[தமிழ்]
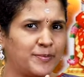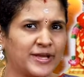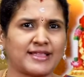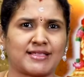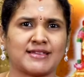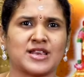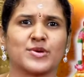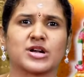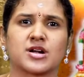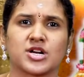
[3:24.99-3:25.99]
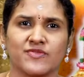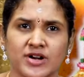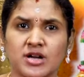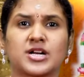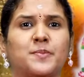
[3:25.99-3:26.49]
பிரித்து நமக்கு
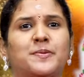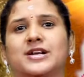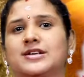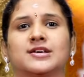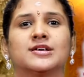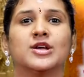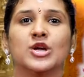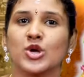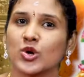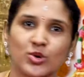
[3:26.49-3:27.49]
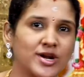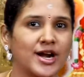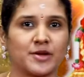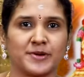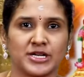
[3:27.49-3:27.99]
வகுக்கப்பட்டு
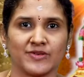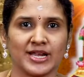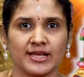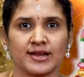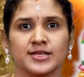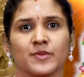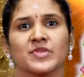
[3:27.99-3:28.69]
கொண்டாடப்பட்டு வருகிறது